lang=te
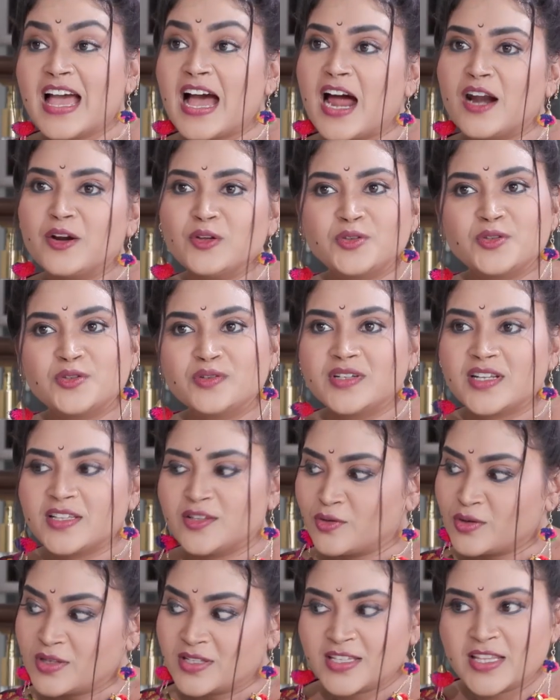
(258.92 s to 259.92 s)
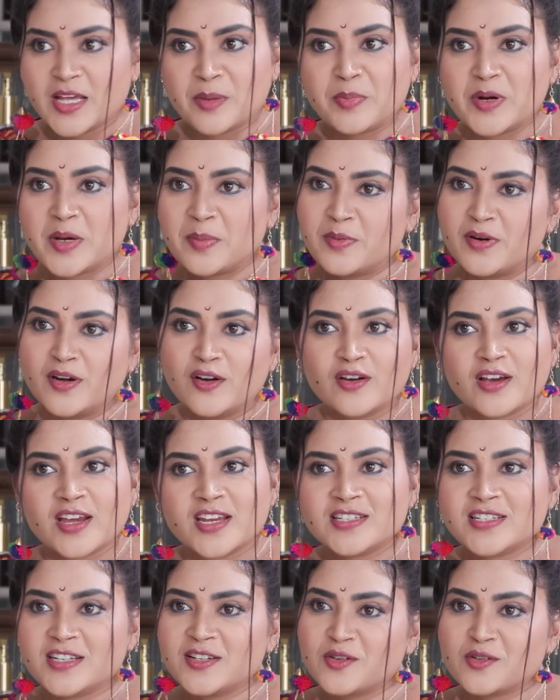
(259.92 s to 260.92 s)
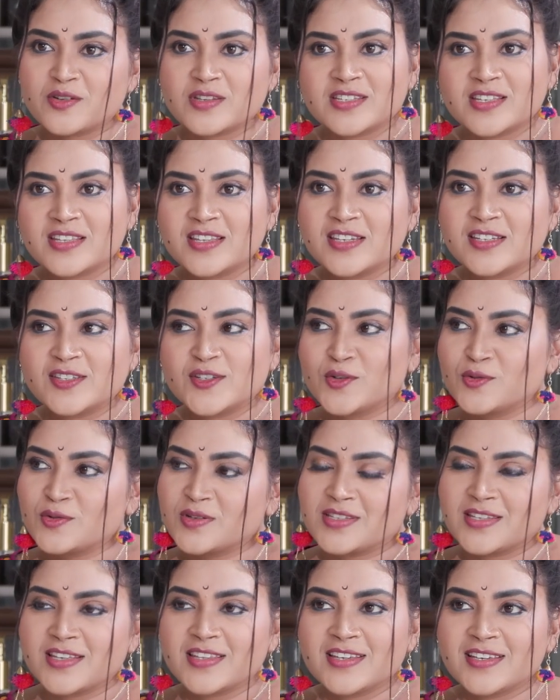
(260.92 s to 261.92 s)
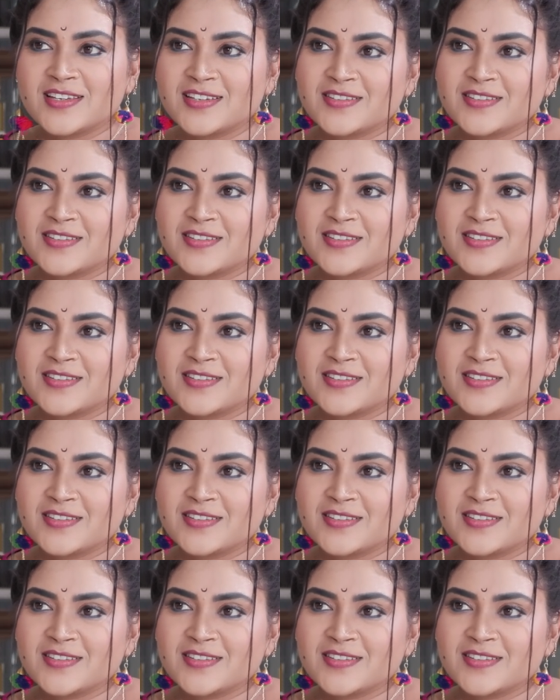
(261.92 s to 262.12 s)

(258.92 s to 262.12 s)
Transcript: అడుగుతూ ఉంటుంది వస్తుంది అప్పుడప్పుడు లొకేషన్కి వస్తుంది చూస్తుంది